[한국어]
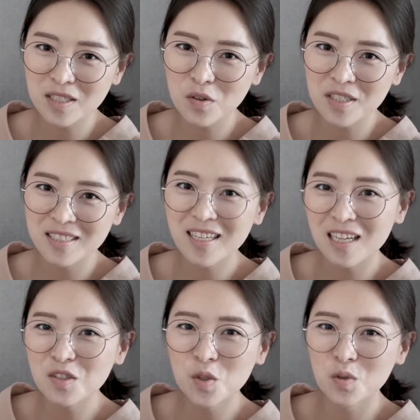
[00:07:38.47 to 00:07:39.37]
망설이지
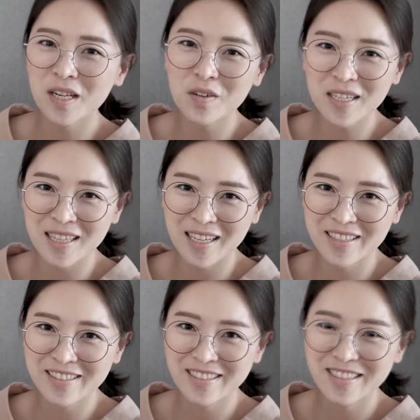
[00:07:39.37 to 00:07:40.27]
않으셔도 될 것
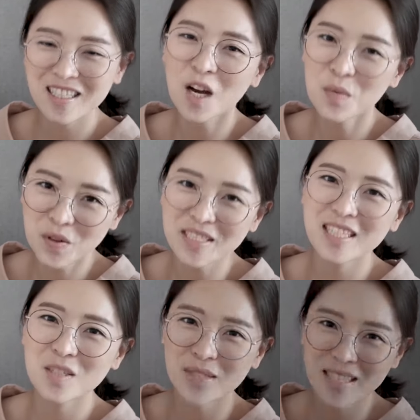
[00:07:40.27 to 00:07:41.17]
같아요. 다음
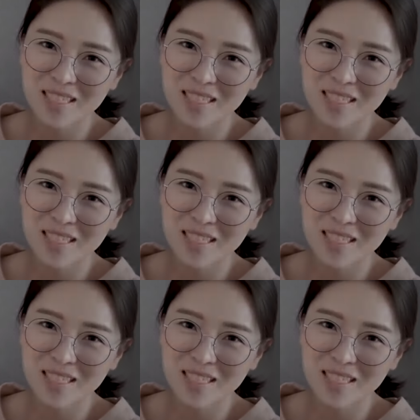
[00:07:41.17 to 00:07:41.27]
영상에서